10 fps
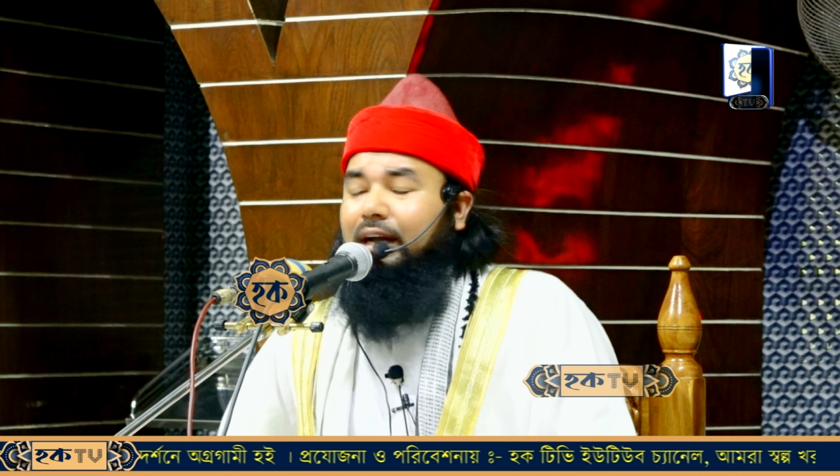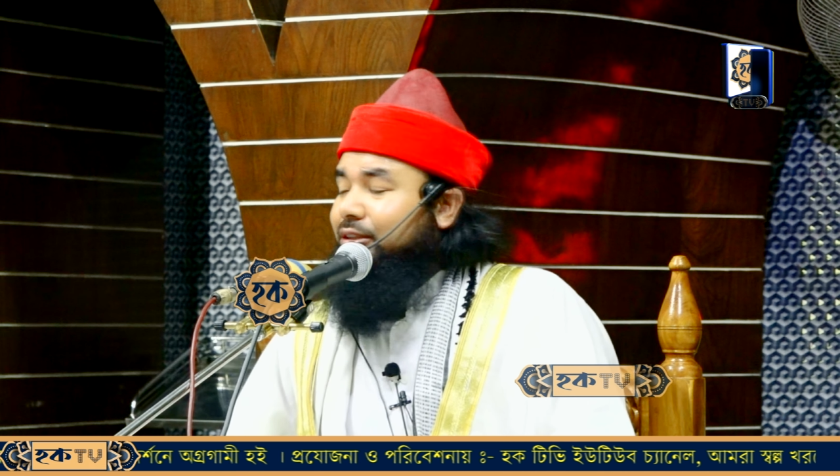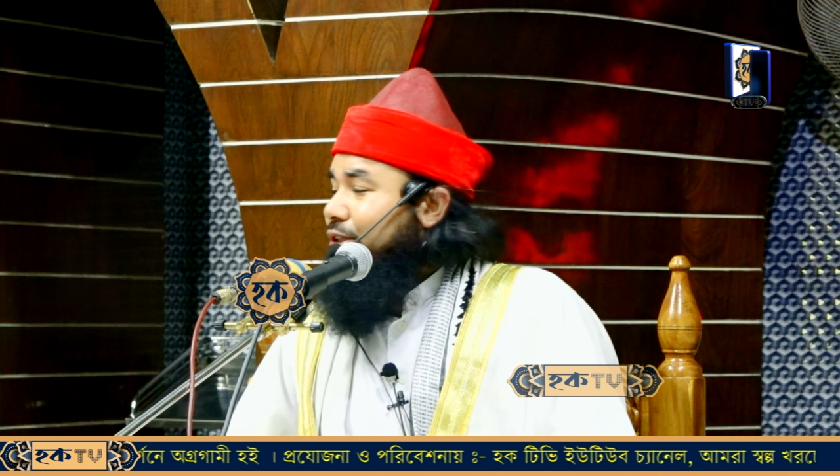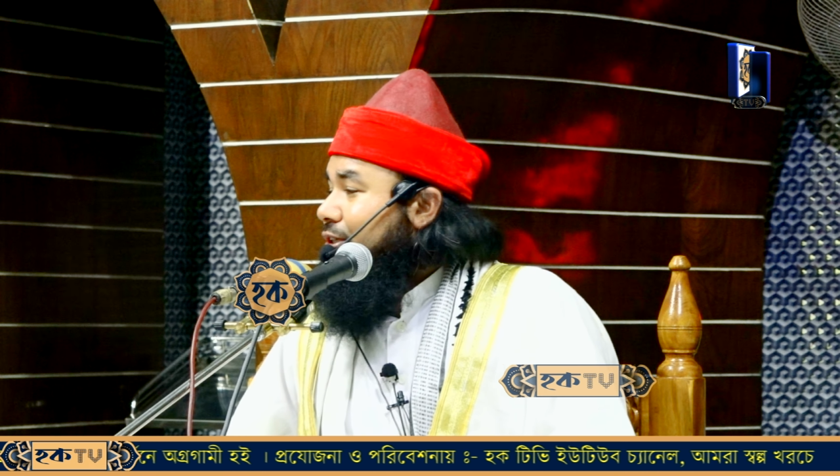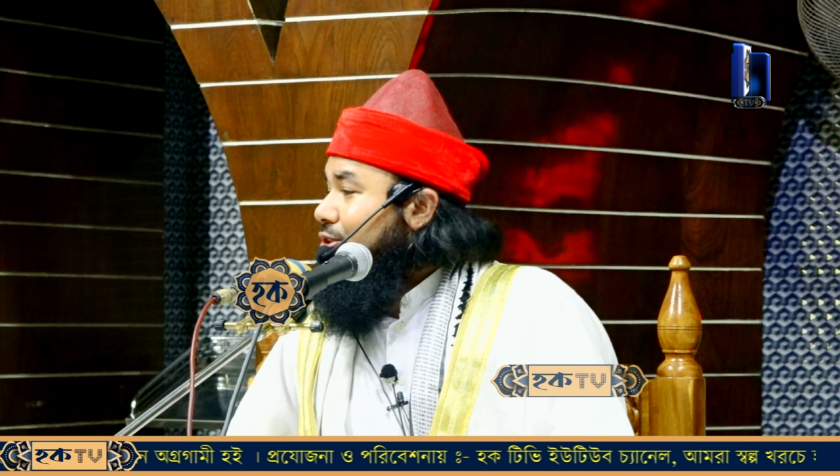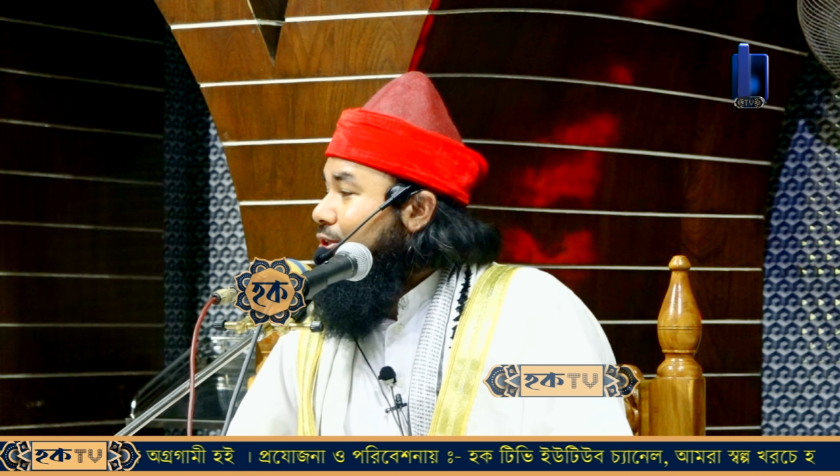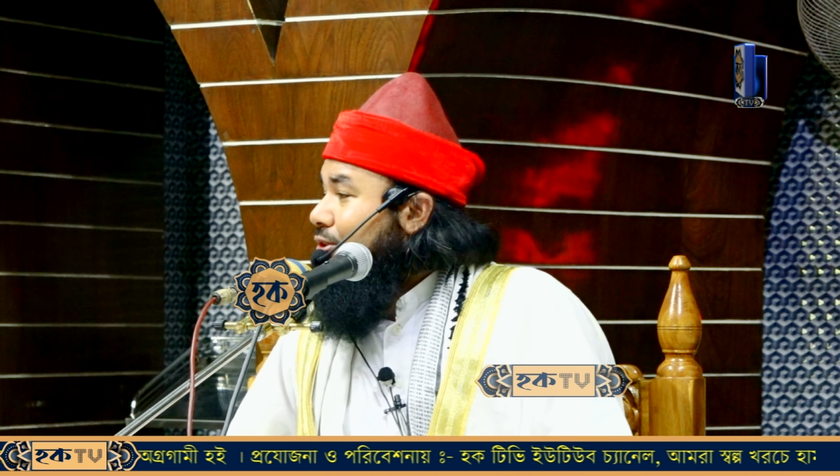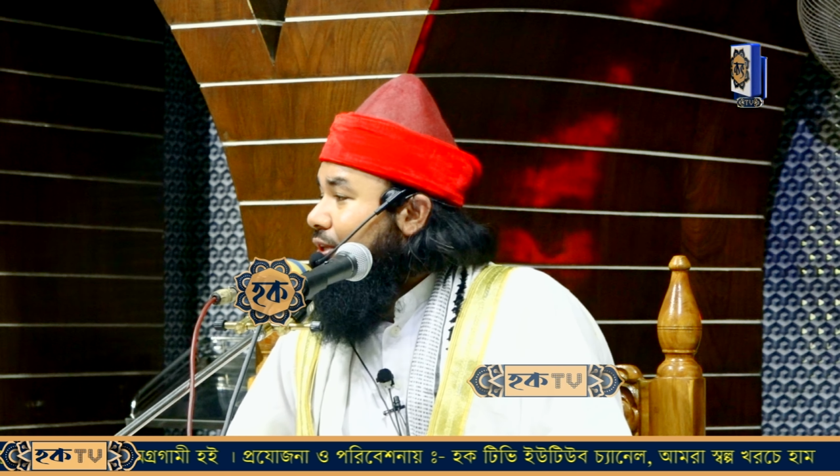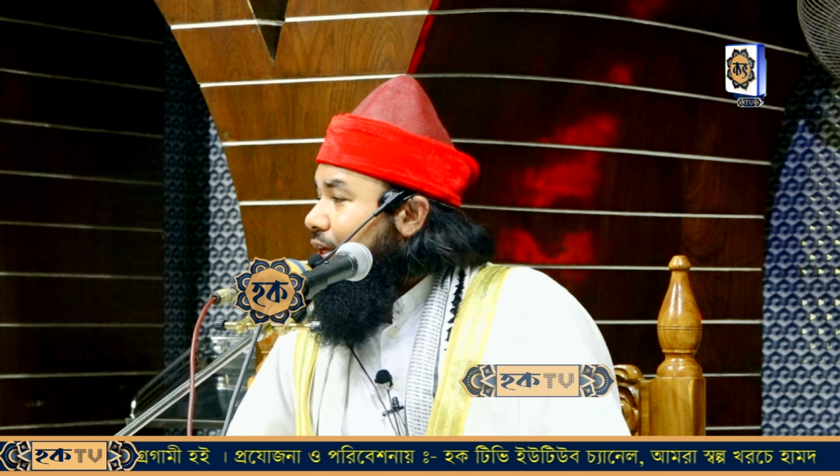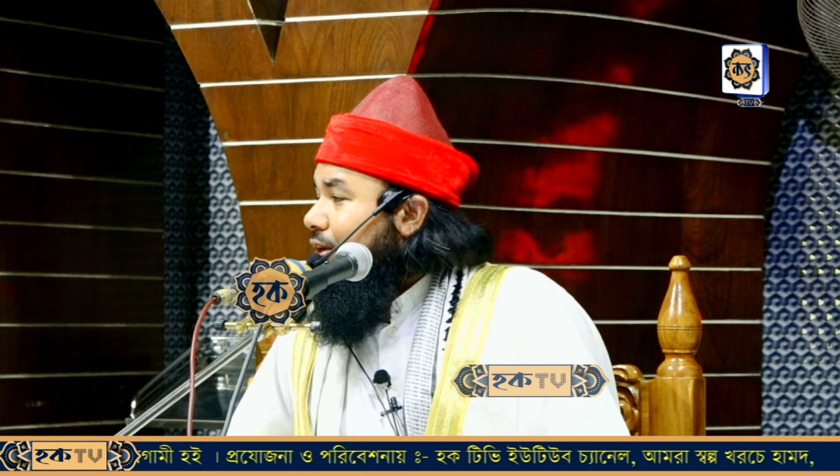আত্মীয়
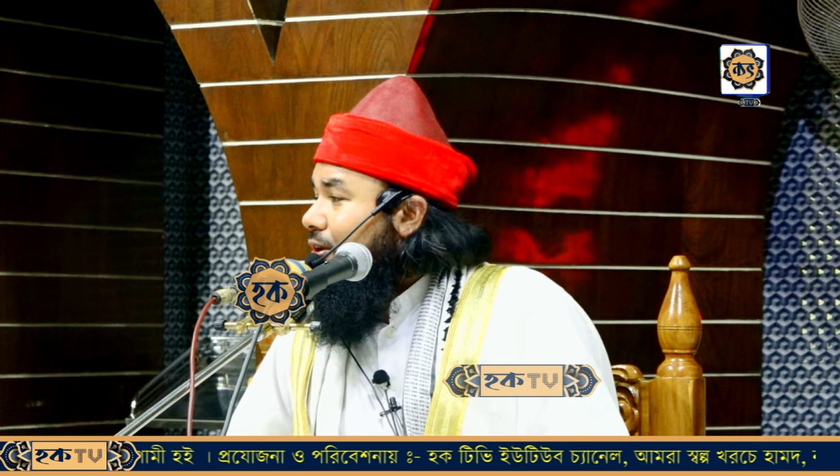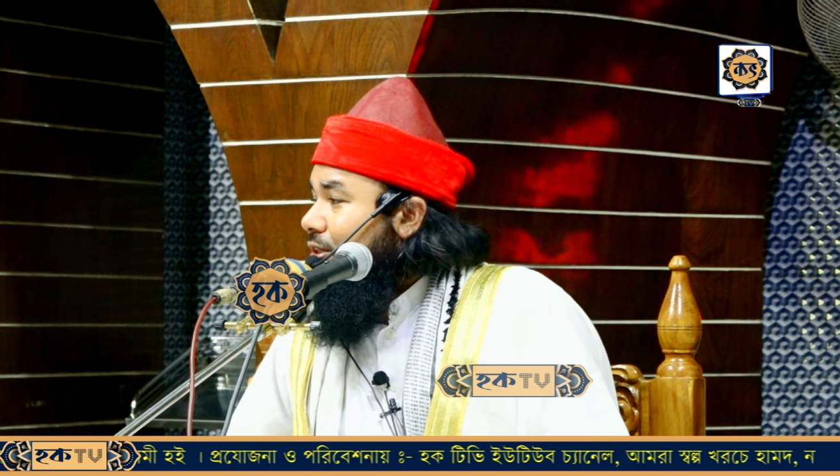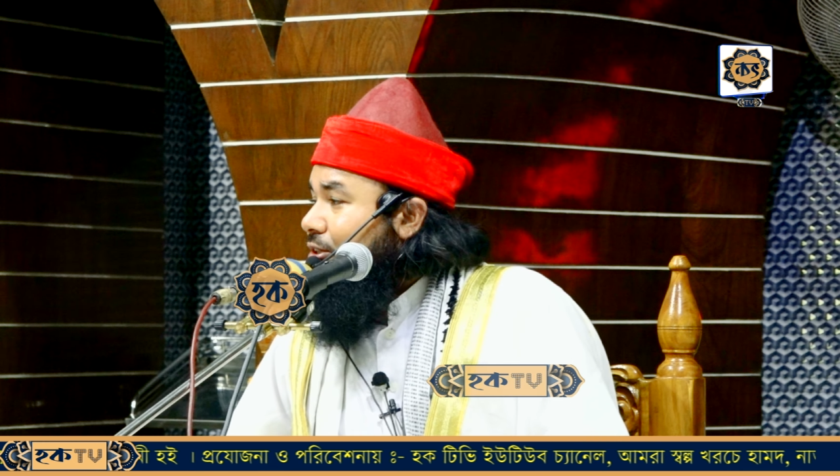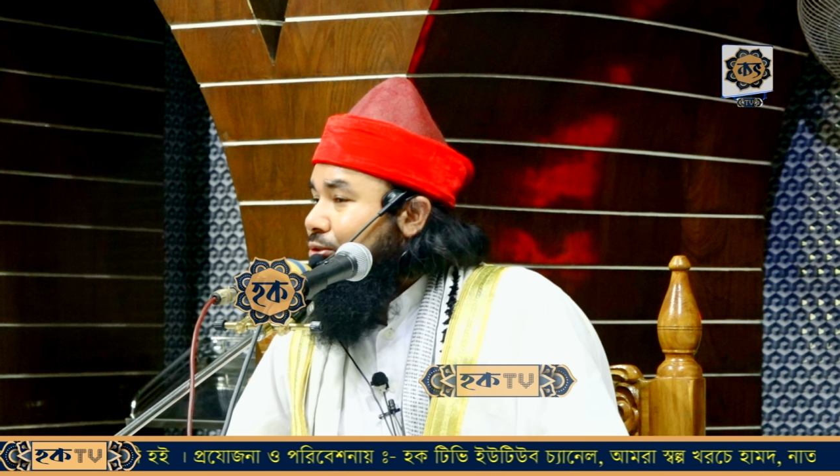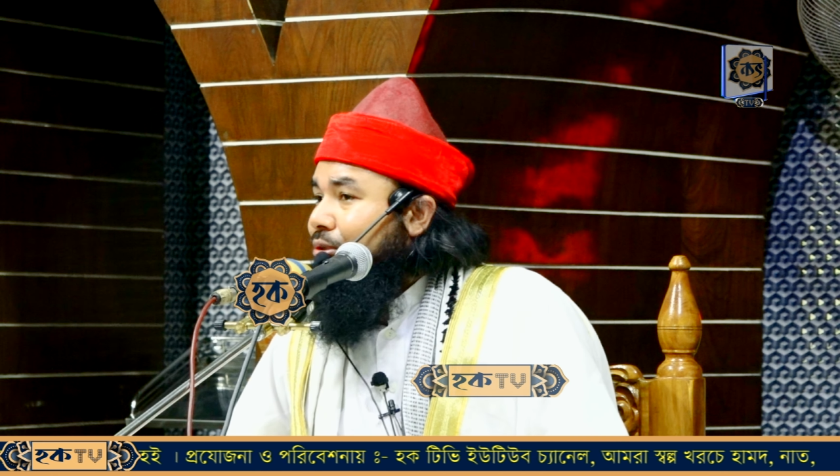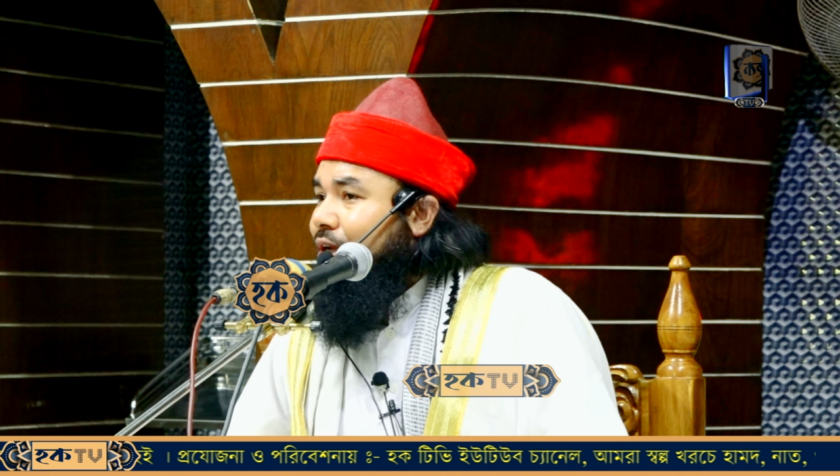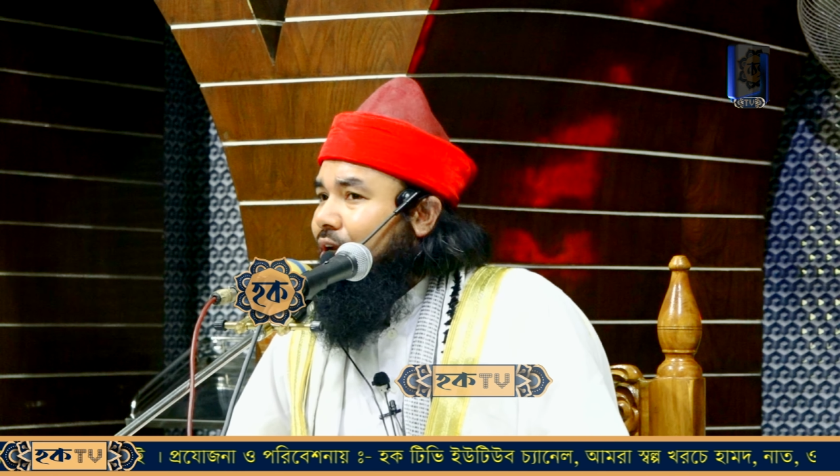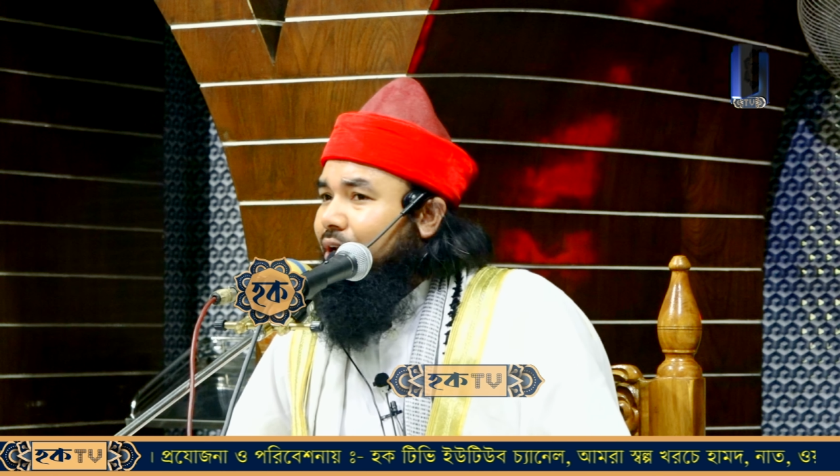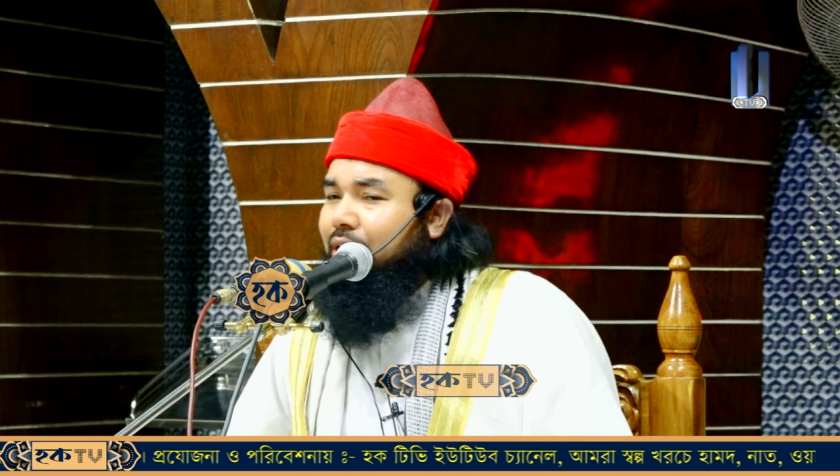স্বজনের কথা শুনে